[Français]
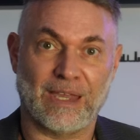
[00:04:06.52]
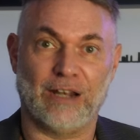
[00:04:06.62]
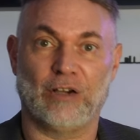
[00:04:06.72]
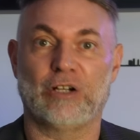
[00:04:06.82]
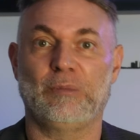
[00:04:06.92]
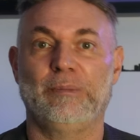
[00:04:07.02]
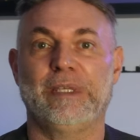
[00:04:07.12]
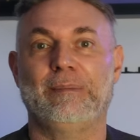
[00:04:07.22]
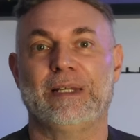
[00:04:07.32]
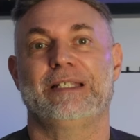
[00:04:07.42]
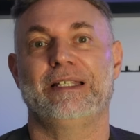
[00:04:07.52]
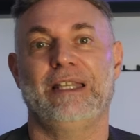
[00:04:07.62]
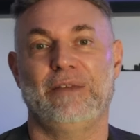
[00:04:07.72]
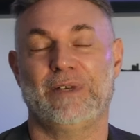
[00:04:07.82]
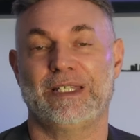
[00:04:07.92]
Alors comment bien
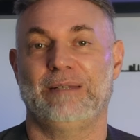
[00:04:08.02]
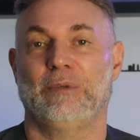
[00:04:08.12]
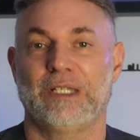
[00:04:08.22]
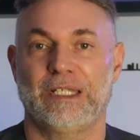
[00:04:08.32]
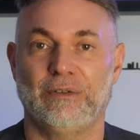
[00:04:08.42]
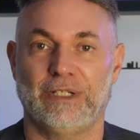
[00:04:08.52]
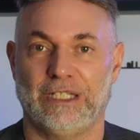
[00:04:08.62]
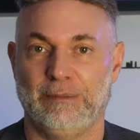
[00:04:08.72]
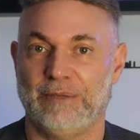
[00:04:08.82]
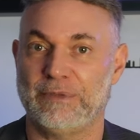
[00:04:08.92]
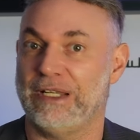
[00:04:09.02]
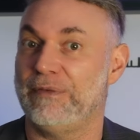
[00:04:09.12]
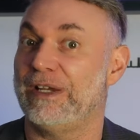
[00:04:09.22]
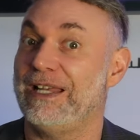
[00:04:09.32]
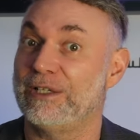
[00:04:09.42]
passer et facilement la sécurité ben, Vous allez
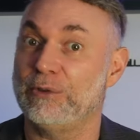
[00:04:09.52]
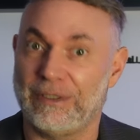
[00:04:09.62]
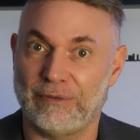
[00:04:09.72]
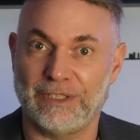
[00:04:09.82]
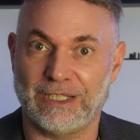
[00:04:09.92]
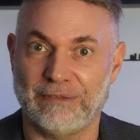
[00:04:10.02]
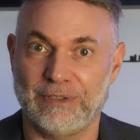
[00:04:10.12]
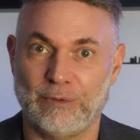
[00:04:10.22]
faire la queue avant d'arriver